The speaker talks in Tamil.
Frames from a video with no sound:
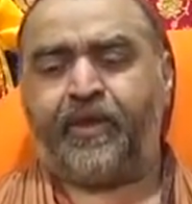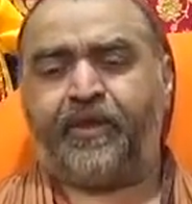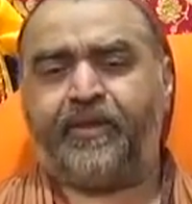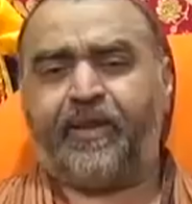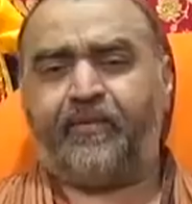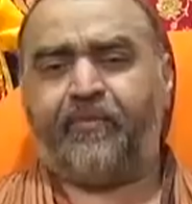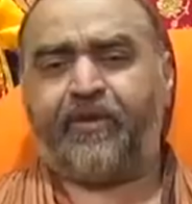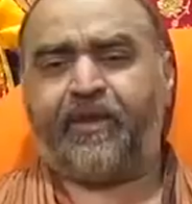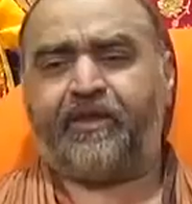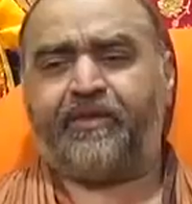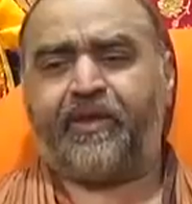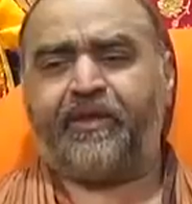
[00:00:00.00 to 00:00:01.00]
எந்த
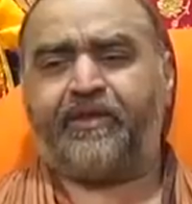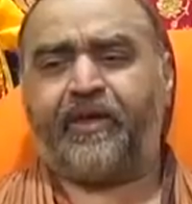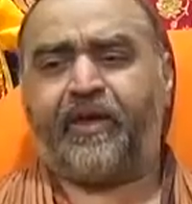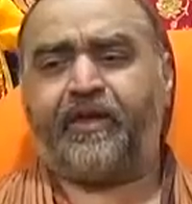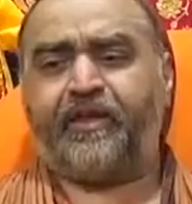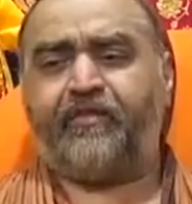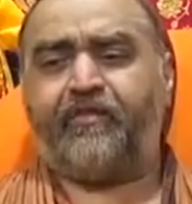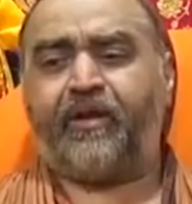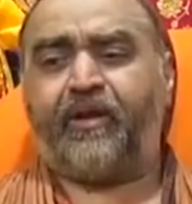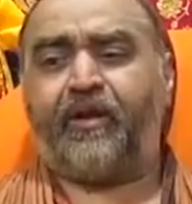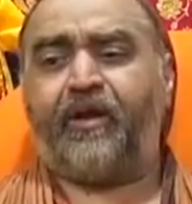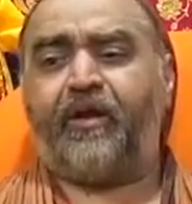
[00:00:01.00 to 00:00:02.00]
மதத்தை
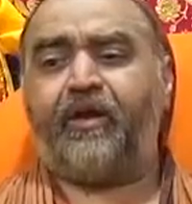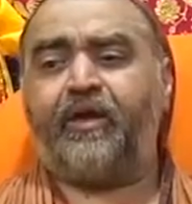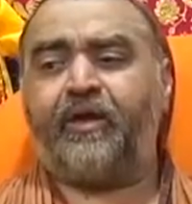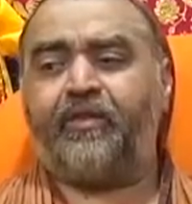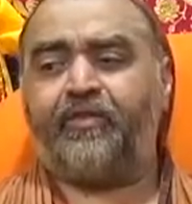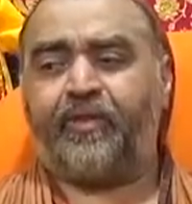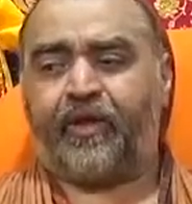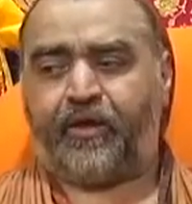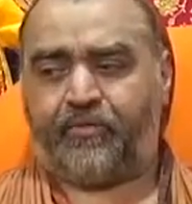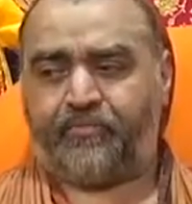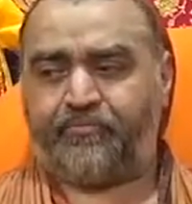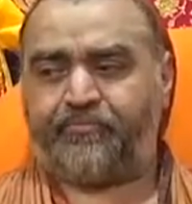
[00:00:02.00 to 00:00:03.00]
சார்ந்தவர்களாக
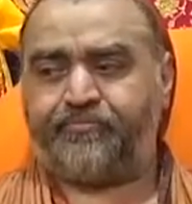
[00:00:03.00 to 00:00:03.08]
இருந்தாலும்